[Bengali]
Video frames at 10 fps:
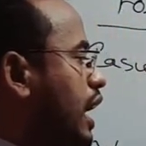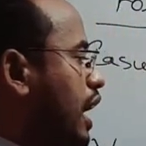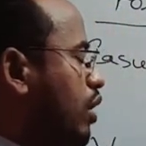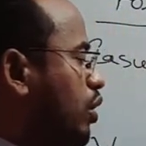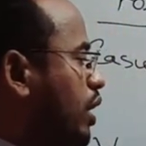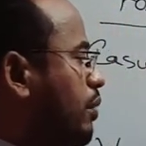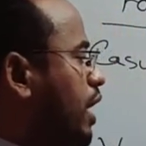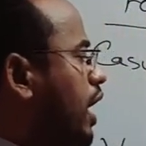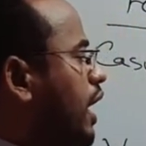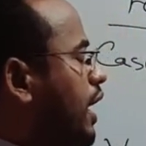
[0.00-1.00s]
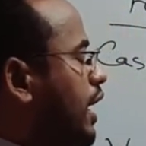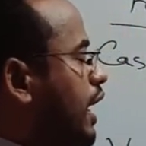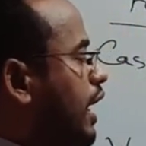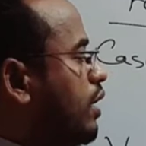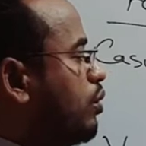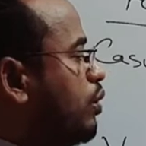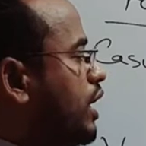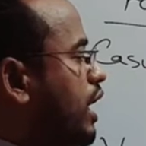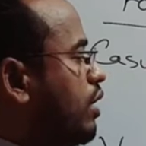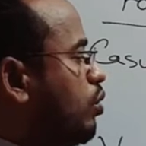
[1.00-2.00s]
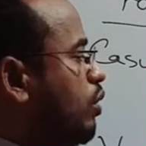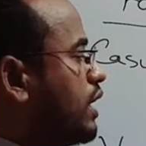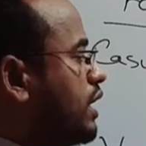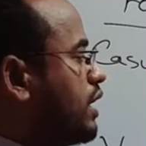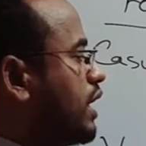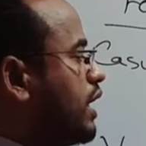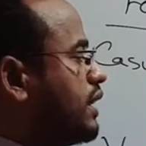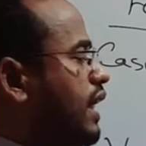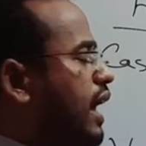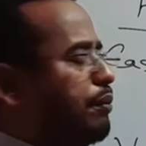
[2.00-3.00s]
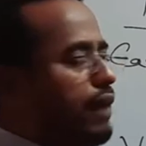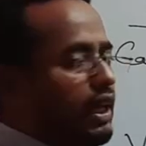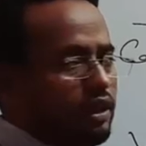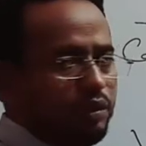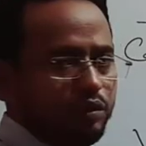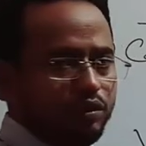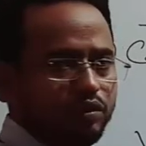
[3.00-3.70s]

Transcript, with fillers: এখন আমরা এই কোরিয়ান ওয়ার্ডটি থেকে দা বাদ দেব